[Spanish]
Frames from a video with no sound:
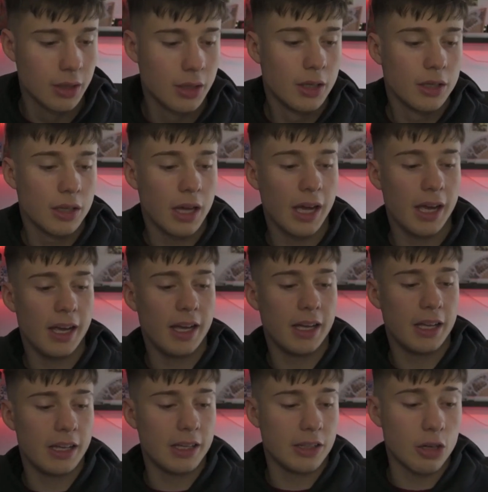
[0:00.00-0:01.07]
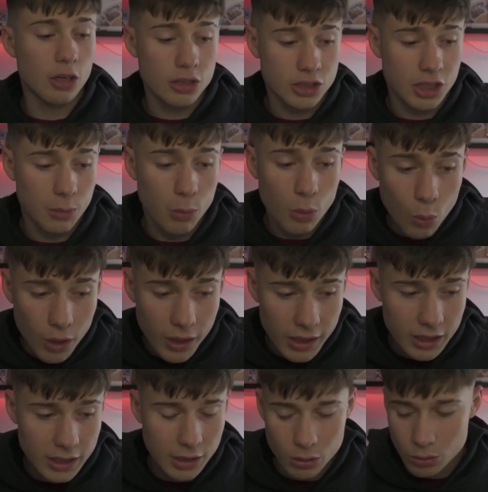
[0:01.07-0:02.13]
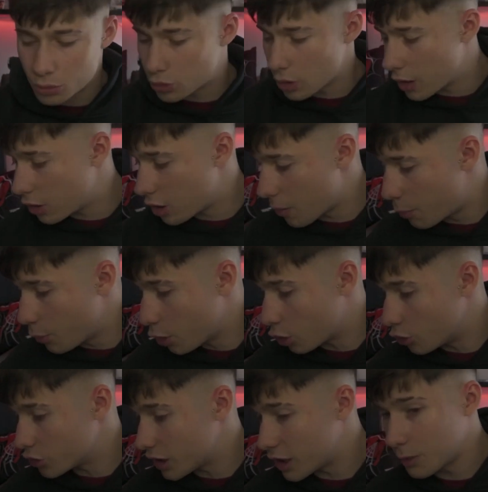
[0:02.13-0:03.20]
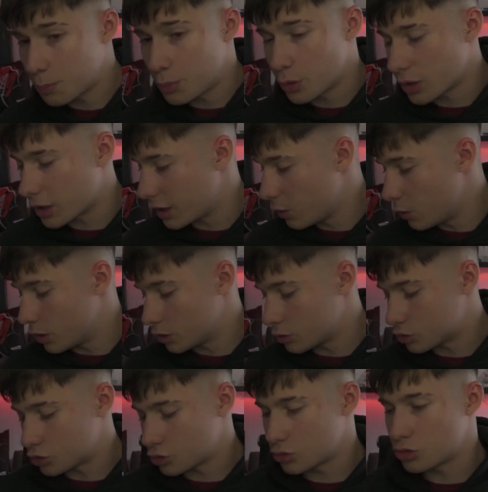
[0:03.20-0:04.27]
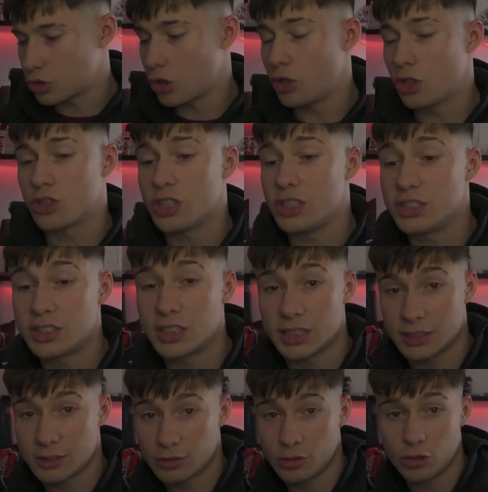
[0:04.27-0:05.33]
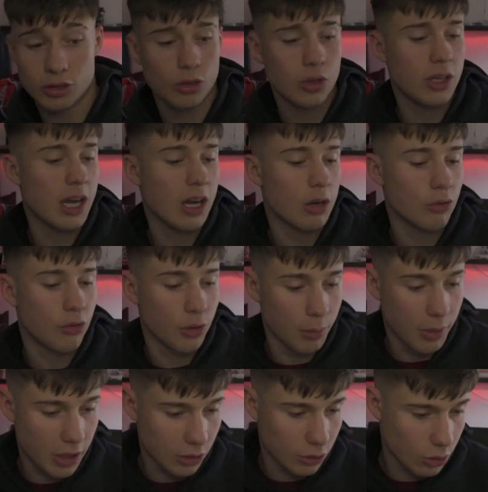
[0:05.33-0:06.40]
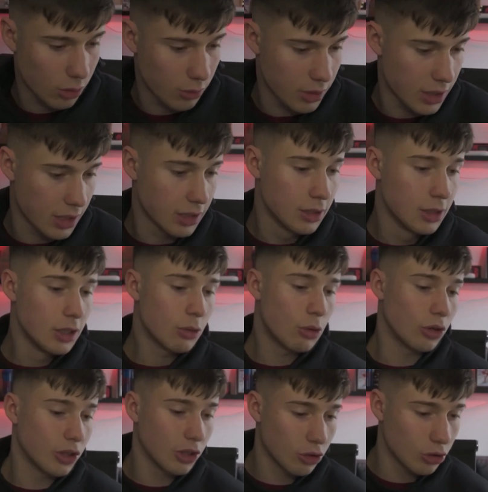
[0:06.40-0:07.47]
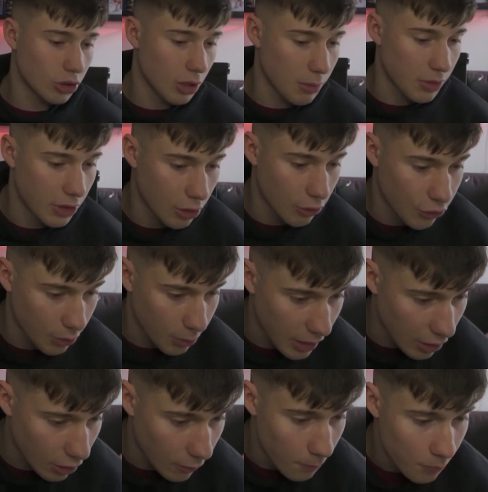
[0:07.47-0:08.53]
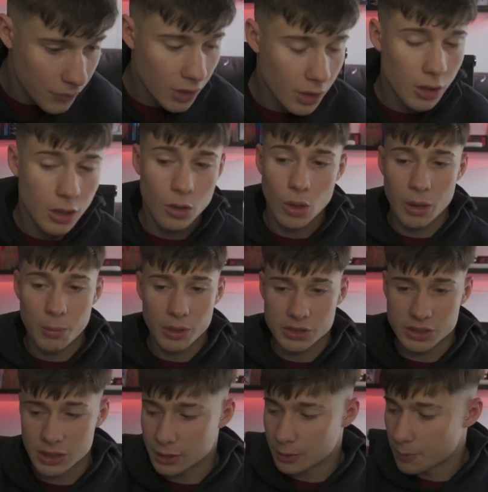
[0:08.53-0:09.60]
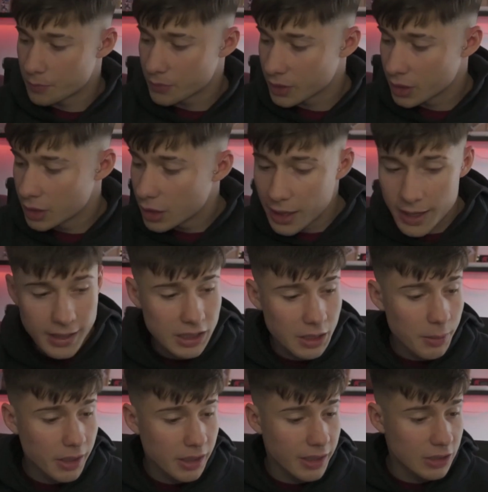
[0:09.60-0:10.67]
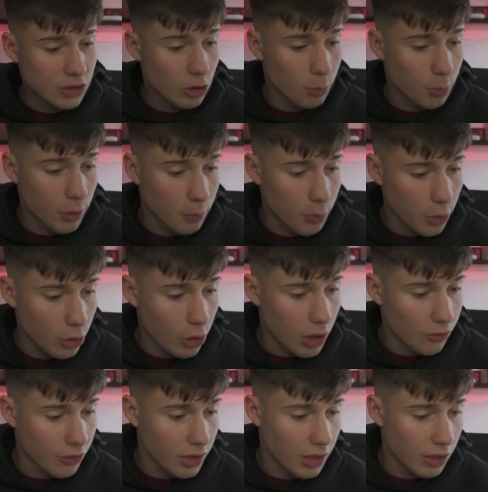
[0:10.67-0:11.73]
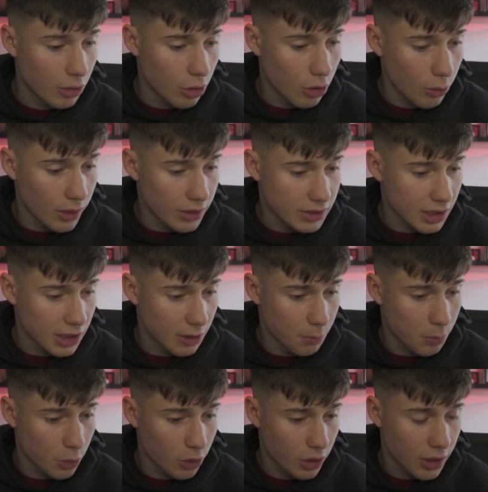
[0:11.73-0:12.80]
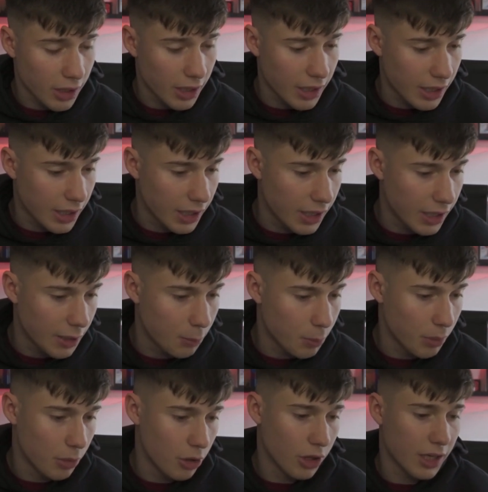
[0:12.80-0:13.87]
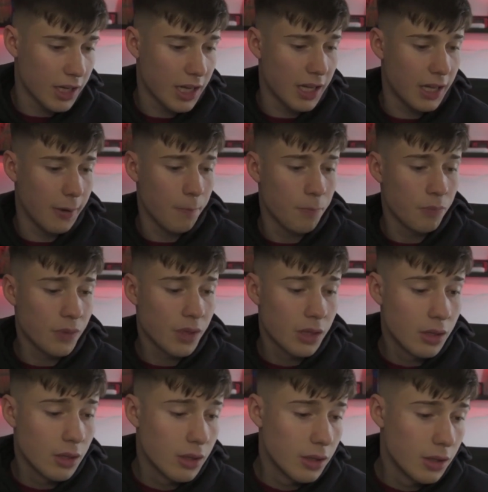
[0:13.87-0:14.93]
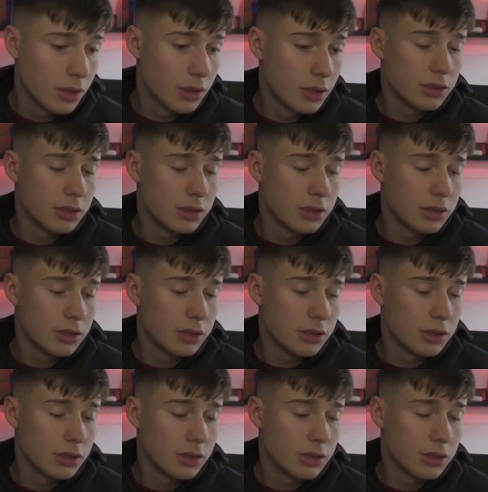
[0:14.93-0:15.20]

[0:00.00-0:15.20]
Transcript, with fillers: Eh, tengo noticias muy buenas que todavía no las puedo contar porque, bueno, son noticias. No, no nada confirmado todavía. Cuando esté totalmente confirmado, lo vamos a hacer. El tema del gimnasio propio al final no lo voy a hacer porque, primero que nada, ya